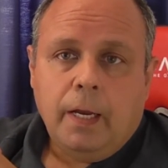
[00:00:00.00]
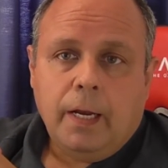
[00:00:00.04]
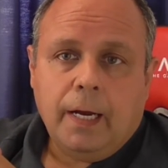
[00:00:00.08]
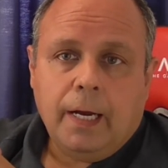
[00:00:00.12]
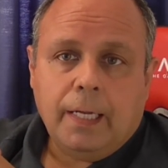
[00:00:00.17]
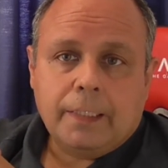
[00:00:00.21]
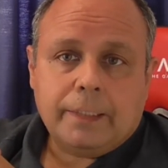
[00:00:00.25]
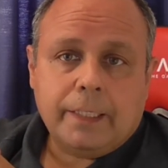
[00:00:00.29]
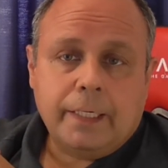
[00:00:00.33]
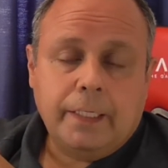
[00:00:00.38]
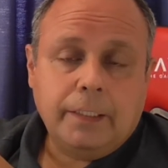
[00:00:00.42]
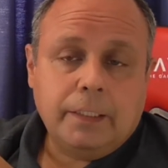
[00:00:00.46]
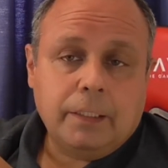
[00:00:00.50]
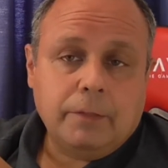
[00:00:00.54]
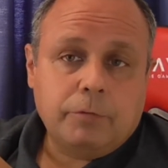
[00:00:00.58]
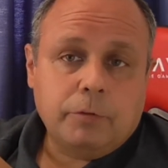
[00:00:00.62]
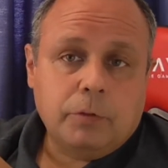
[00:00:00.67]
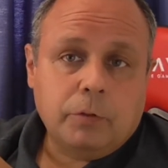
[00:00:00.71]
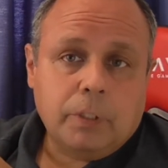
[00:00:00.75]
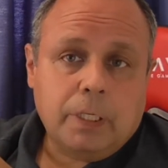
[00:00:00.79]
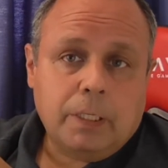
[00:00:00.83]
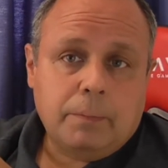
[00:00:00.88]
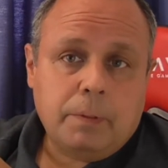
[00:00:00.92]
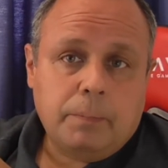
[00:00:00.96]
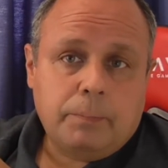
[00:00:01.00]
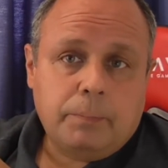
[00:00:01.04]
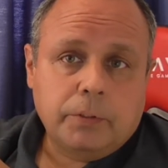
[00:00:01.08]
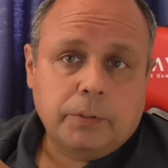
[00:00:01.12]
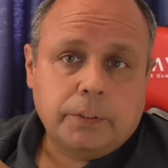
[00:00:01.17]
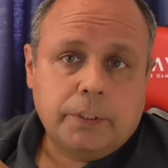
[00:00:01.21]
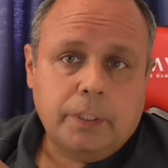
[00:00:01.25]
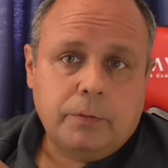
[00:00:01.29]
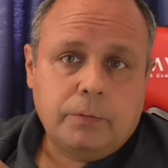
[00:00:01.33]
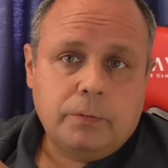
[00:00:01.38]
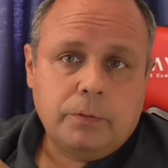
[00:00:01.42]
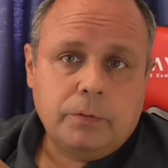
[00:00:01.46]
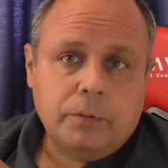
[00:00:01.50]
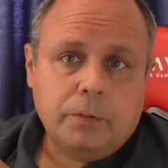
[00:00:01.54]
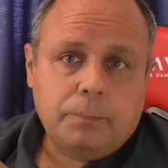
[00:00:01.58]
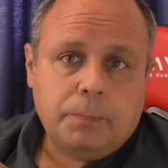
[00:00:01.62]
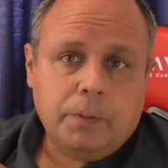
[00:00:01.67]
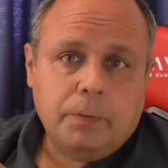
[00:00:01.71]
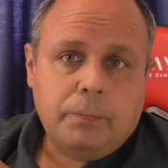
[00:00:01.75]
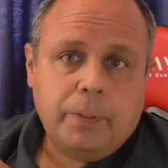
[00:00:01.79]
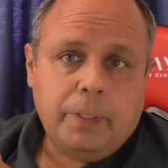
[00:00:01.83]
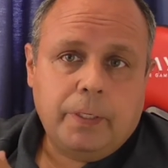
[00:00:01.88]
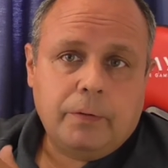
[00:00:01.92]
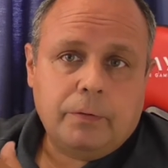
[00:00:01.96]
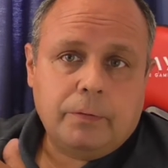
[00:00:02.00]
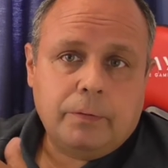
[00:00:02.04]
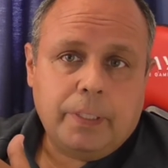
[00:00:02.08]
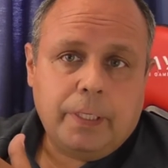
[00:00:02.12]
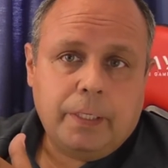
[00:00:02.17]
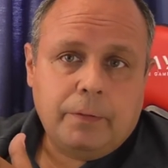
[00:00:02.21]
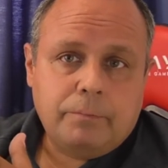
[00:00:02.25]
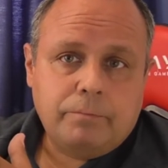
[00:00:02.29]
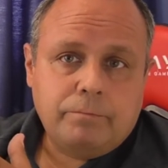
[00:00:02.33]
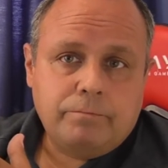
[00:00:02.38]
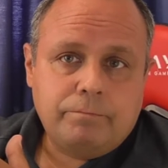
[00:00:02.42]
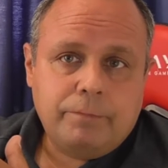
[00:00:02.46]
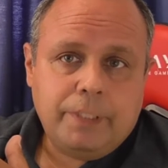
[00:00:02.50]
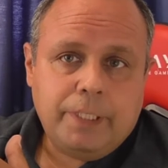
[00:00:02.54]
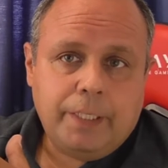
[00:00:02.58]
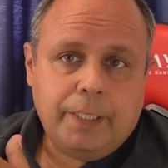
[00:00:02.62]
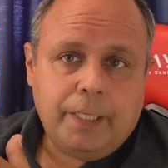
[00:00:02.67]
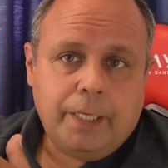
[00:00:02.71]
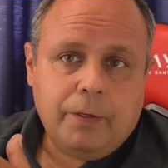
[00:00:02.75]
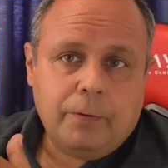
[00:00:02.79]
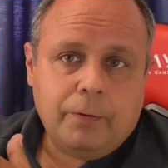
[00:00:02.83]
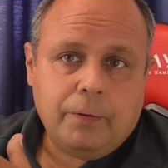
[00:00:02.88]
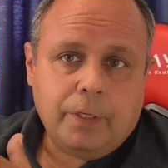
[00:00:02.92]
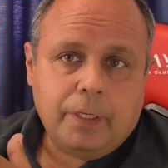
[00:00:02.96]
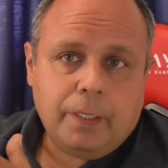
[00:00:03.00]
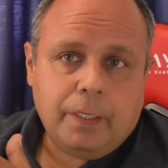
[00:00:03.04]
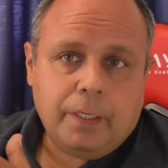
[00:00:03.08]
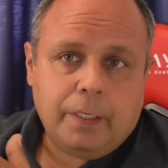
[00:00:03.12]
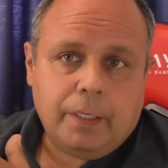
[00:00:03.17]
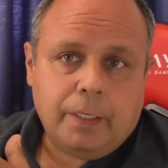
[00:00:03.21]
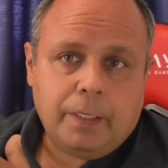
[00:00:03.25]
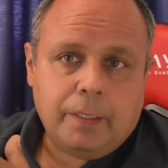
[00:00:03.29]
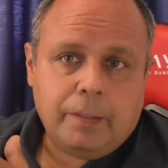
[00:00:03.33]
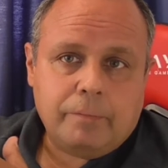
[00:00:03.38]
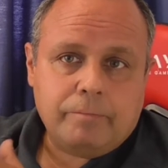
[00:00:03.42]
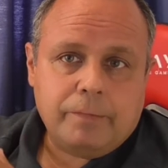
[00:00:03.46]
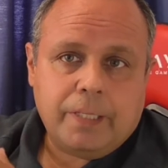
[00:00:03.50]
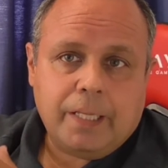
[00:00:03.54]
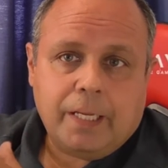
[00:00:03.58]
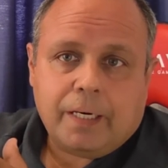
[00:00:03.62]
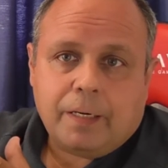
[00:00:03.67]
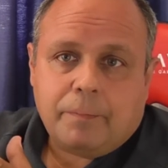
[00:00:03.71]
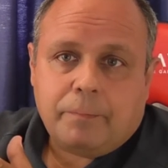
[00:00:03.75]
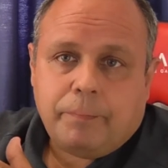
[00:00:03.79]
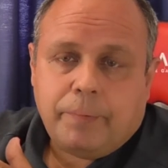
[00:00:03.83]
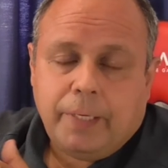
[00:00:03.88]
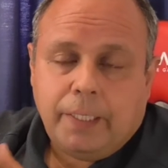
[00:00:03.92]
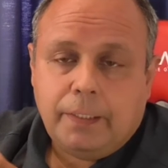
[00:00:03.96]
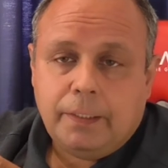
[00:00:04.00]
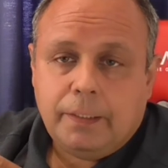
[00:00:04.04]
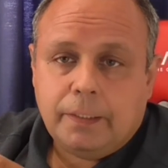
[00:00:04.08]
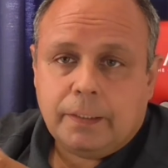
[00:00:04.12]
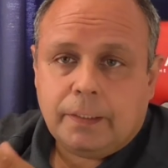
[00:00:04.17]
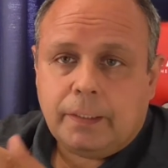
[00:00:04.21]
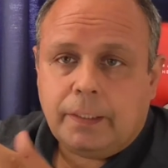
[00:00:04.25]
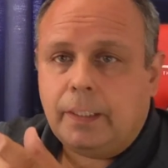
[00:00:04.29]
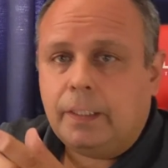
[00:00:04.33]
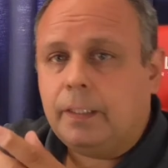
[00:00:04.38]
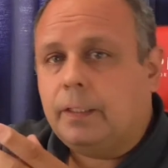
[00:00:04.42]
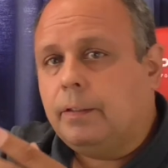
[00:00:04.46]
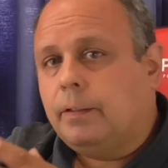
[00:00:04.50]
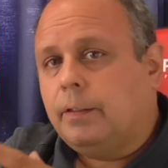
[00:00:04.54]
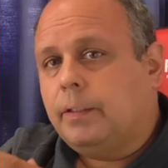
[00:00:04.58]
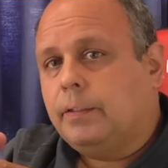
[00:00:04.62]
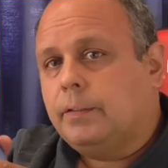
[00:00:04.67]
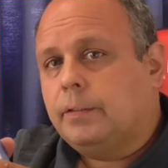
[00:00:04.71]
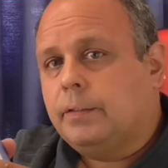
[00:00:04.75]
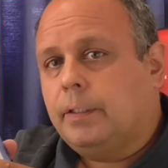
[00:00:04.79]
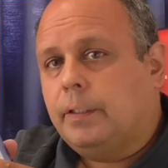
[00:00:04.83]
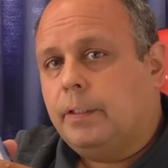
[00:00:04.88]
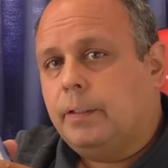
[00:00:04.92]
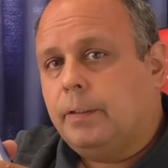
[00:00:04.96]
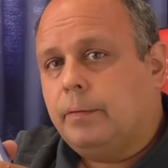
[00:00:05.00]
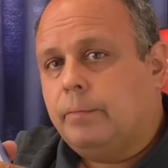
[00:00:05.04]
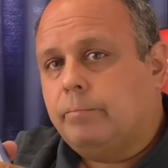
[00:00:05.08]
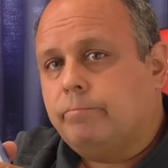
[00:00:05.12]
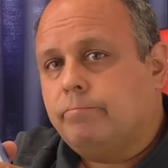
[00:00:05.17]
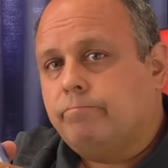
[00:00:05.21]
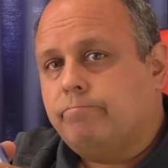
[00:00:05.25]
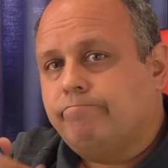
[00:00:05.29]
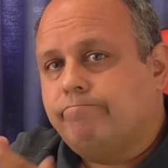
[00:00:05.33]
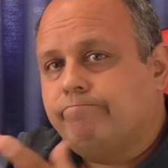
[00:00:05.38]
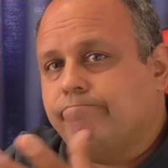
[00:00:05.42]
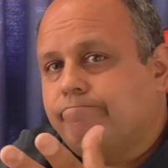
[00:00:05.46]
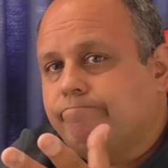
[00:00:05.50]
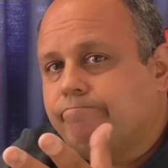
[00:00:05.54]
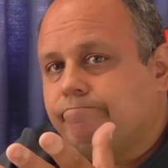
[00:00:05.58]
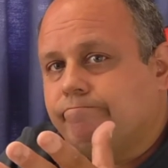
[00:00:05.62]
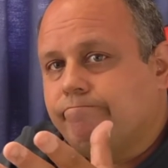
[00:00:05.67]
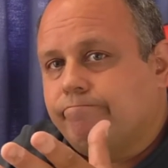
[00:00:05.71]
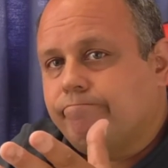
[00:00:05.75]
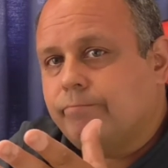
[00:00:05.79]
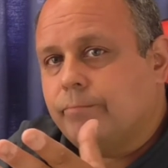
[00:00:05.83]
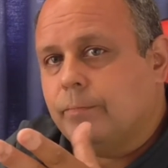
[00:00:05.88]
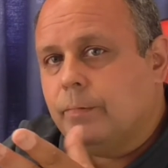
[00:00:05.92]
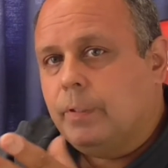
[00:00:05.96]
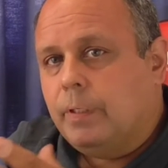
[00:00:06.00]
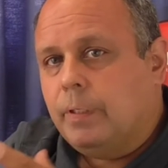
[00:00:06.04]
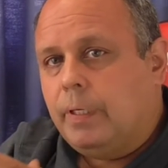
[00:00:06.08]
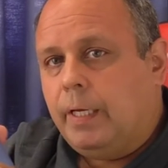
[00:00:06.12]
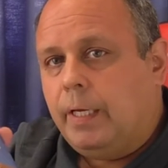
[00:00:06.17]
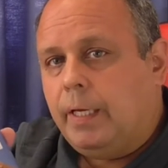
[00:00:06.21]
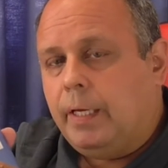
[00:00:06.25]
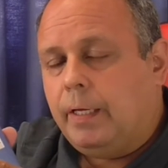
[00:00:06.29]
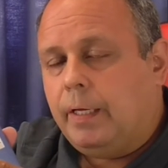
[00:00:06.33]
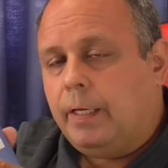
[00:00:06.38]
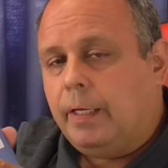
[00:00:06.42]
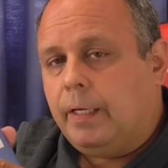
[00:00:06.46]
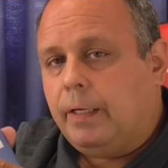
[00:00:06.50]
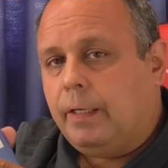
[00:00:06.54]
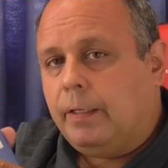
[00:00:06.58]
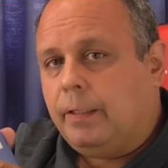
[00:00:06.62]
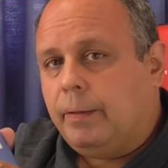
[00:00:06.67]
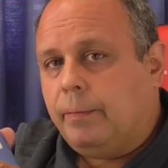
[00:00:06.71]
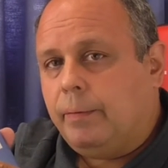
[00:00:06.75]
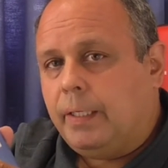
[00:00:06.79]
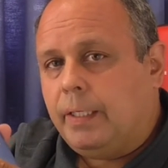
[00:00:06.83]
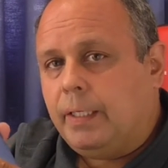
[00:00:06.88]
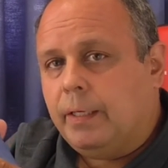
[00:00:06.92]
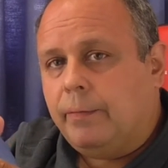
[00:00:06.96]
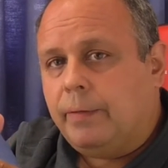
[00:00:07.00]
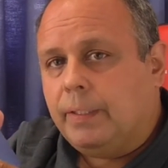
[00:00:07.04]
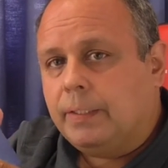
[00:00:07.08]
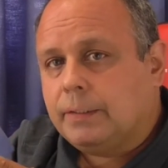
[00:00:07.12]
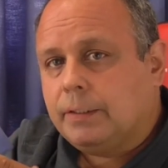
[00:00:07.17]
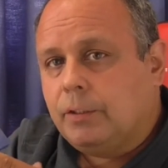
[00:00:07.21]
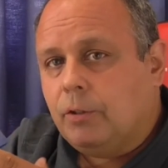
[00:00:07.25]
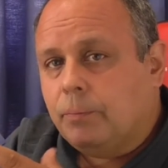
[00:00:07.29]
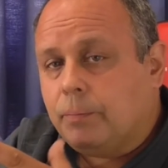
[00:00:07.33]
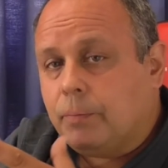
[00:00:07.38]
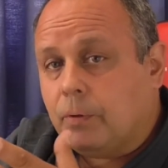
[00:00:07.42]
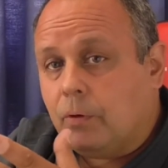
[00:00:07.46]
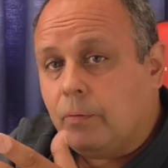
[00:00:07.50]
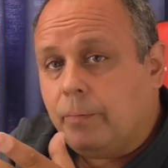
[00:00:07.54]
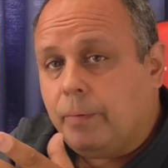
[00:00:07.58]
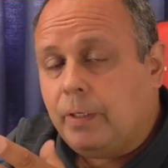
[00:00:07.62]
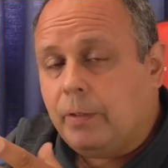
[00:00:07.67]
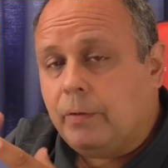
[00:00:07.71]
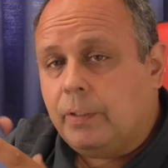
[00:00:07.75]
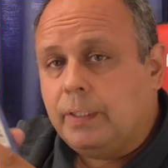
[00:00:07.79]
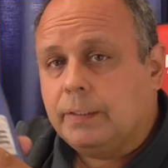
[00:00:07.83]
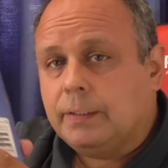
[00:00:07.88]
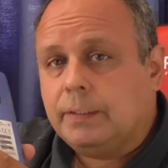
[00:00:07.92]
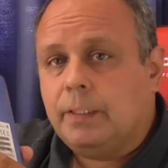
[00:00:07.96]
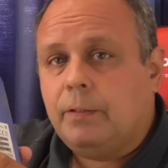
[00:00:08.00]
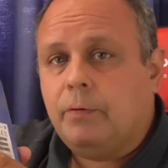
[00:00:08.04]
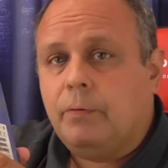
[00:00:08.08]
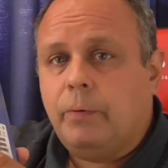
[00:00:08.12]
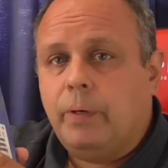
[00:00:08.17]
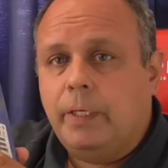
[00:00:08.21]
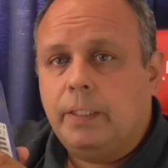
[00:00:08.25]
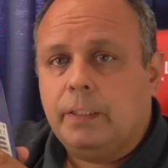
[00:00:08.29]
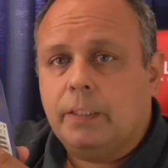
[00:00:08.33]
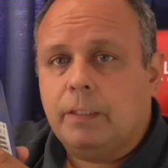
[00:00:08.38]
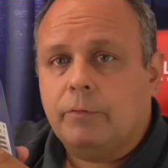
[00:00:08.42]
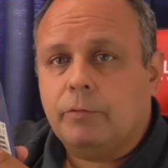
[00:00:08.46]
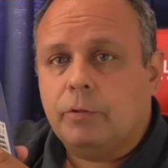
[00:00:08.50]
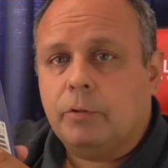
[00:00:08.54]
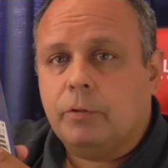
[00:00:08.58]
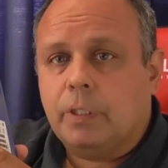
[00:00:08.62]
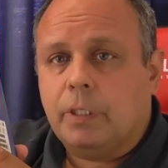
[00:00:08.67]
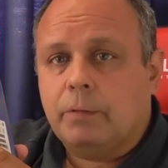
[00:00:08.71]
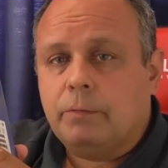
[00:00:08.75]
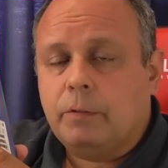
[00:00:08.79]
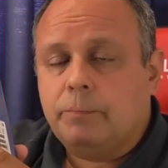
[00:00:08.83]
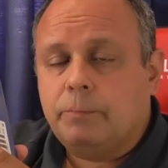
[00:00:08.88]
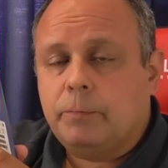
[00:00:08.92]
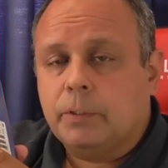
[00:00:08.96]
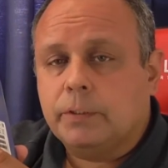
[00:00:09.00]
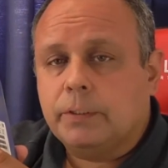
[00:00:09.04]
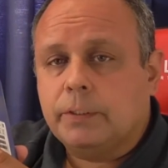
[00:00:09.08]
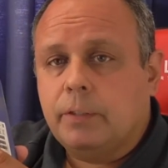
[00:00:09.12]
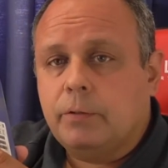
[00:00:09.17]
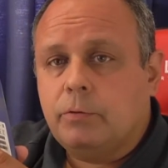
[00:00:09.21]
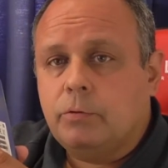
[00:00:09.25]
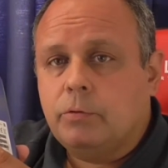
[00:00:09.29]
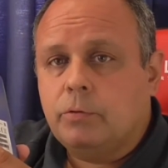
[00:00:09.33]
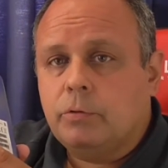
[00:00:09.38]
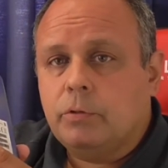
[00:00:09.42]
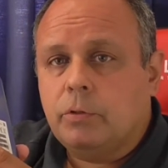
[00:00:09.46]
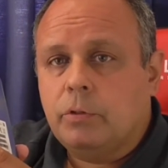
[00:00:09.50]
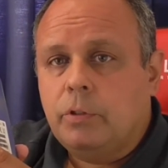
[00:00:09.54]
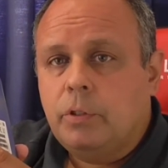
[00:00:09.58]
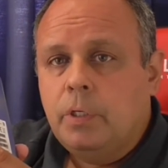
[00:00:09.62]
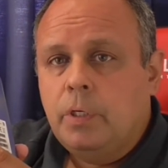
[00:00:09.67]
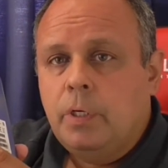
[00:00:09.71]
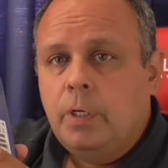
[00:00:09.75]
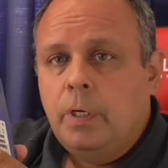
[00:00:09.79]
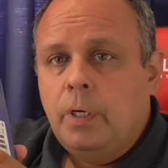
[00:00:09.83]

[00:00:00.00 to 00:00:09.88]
a 30 fotogramas por segundo, pues bueno, es un video que de repente este, eh, debería haber sido por lo menos de 50 fotogramas por segundo.